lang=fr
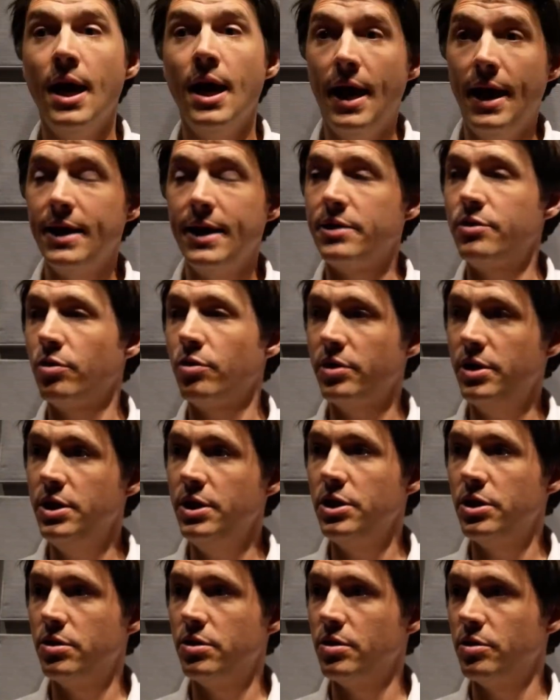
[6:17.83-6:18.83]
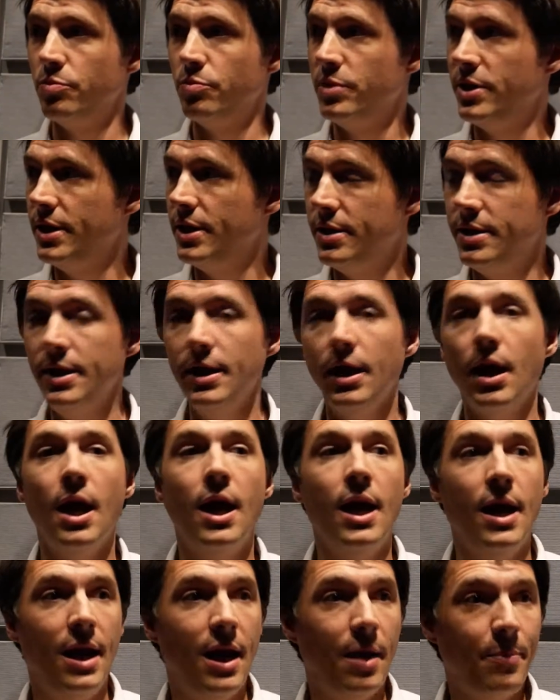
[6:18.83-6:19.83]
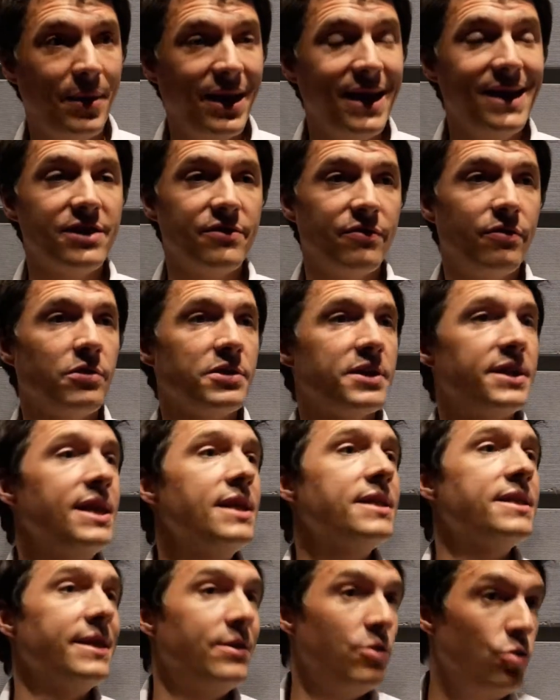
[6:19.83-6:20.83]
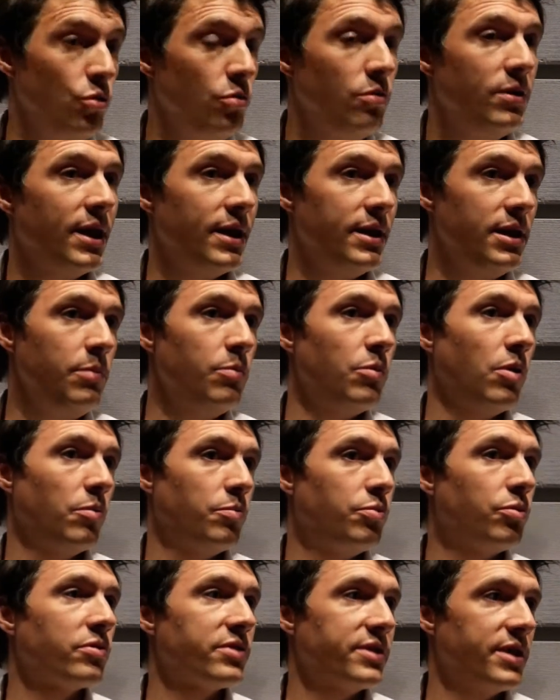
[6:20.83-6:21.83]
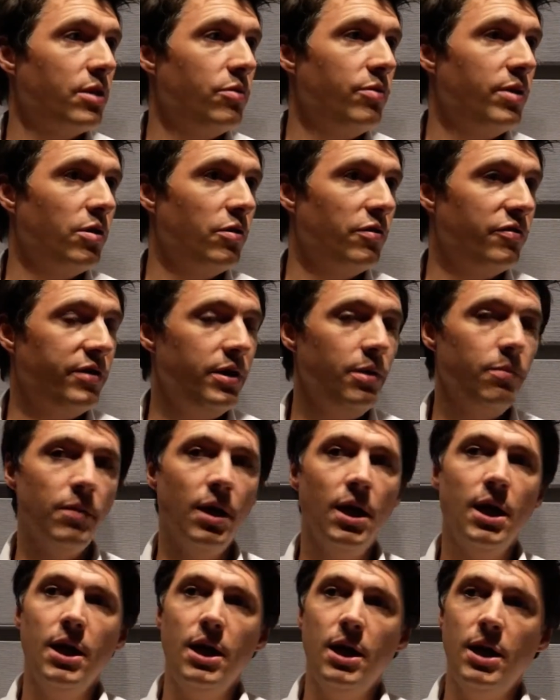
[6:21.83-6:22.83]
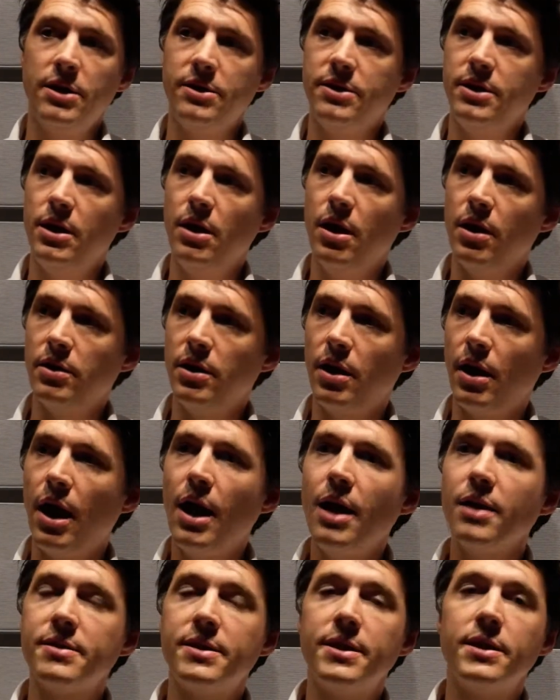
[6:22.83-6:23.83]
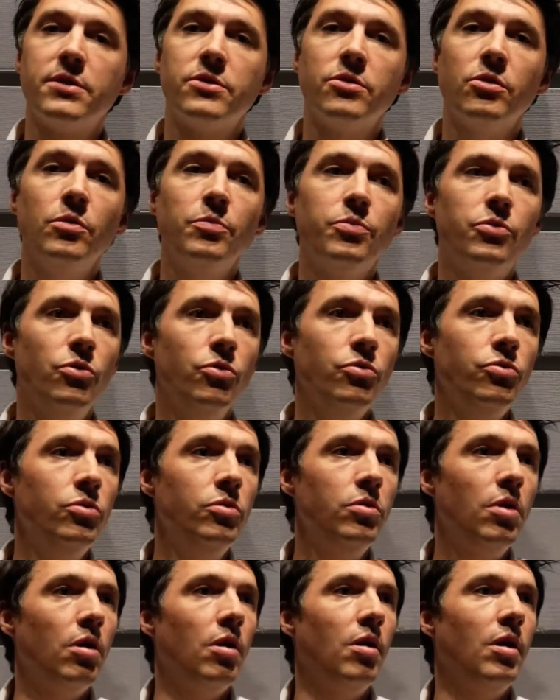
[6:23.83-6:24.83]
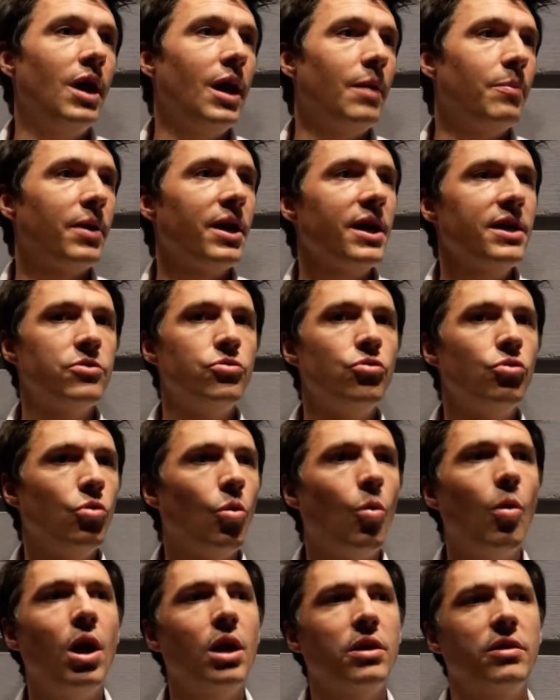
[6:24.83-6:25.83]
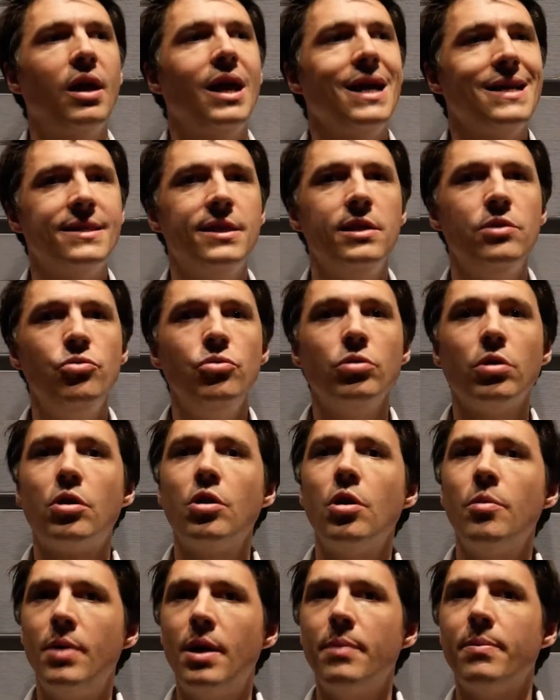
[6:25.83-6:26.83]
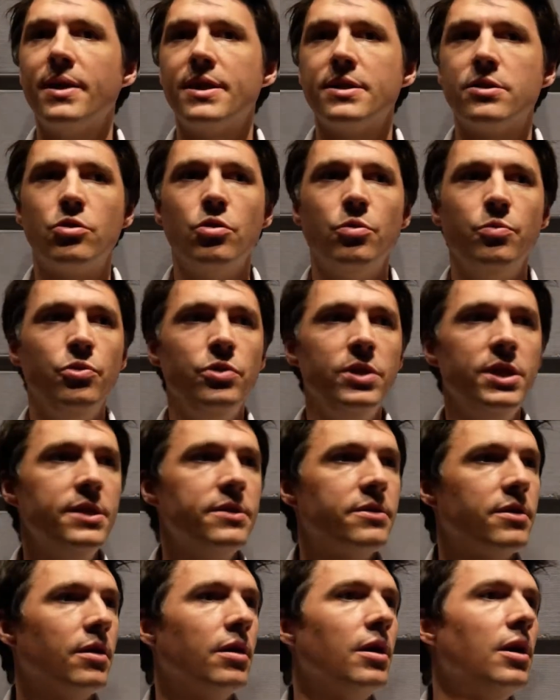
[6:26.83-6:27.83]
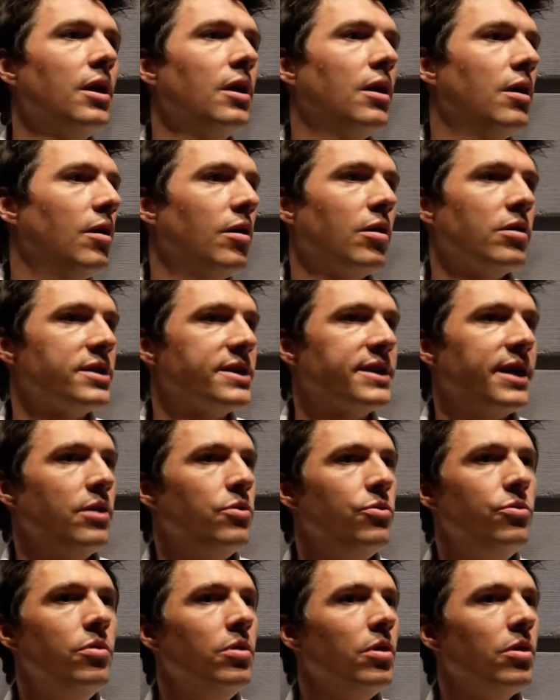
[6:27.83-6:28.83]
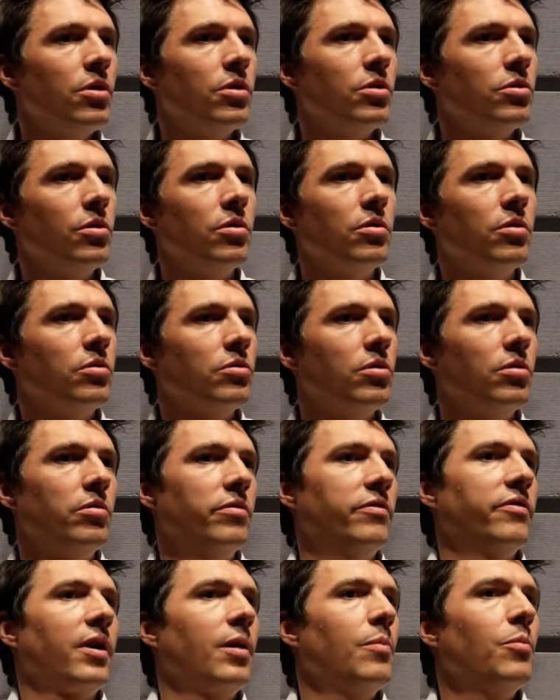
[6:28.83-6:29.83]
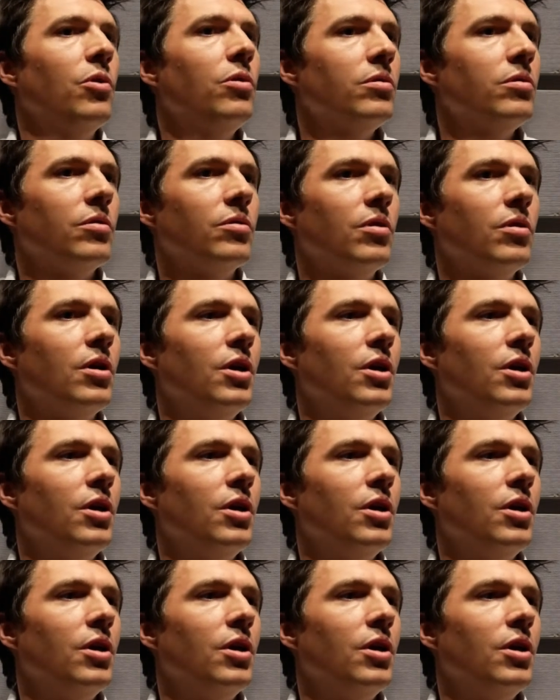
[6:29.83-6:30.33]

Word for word: À la sortie, j'ai oublié de dire, la presse française est unanime pour saluer le film, et c'est l'un des rares exemples où euh, la presse de droite, assez dure comme la presse communiste, euh, salue euh, vraiment